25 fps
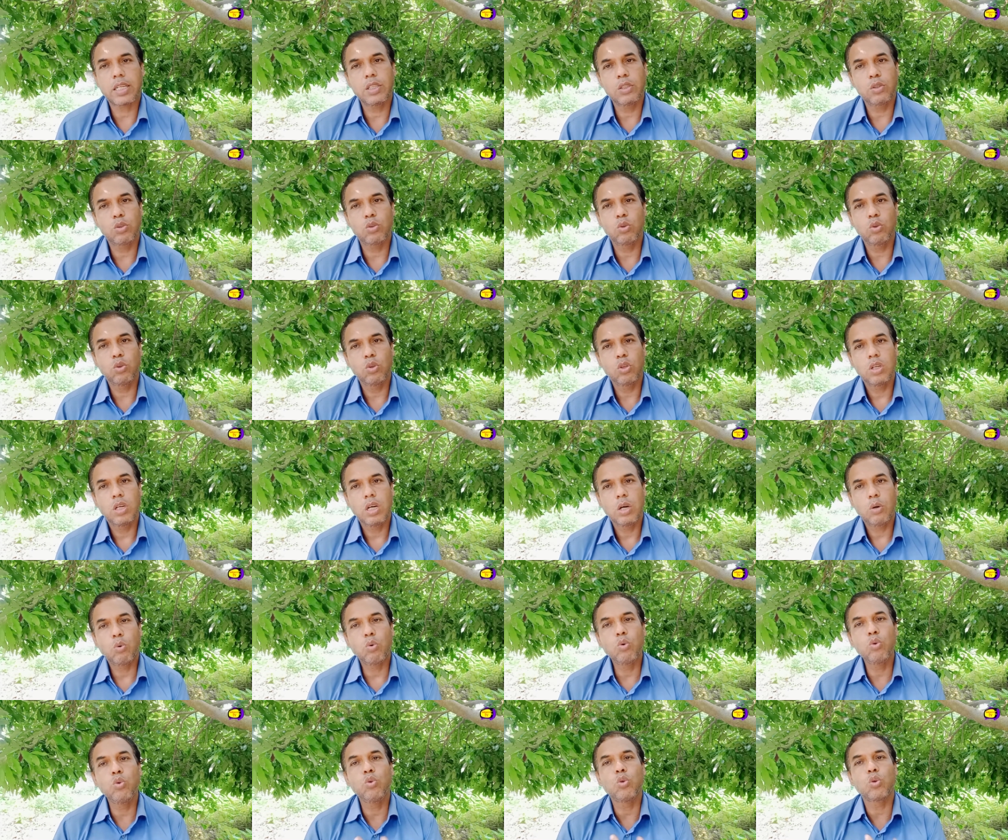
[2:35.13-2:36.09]
কিন্তু
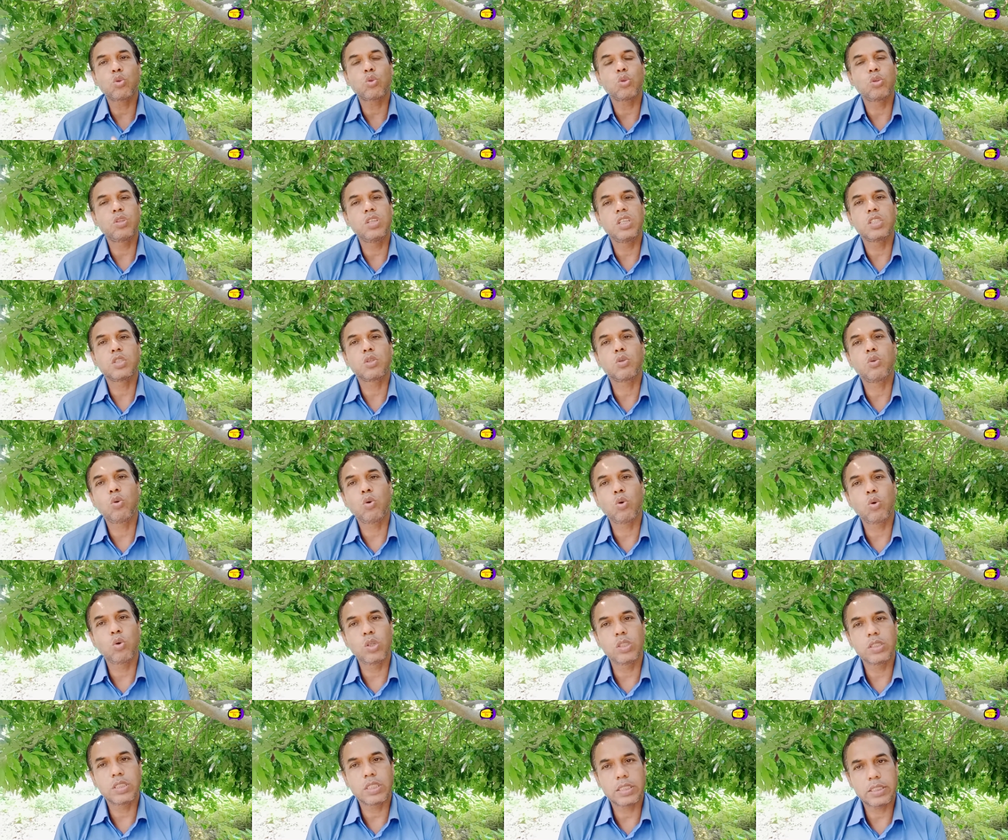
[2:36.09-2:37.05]
উন্নত দেশগুলো
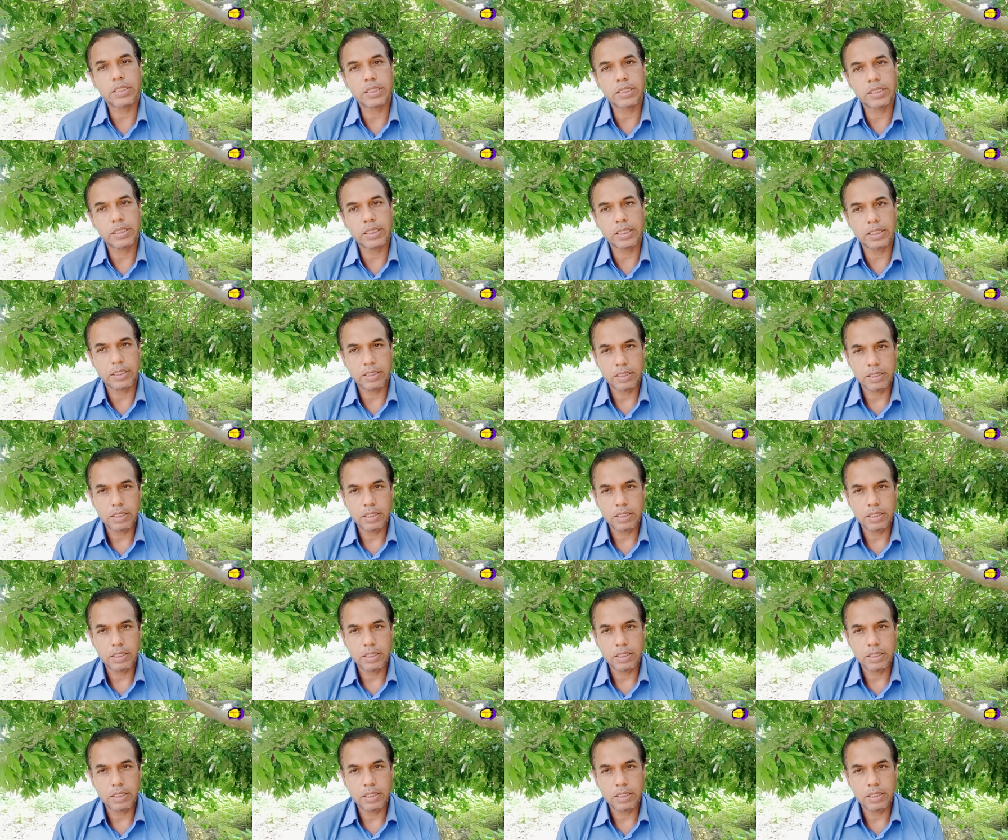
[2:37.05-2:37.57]
হয়ে যাচ্ছে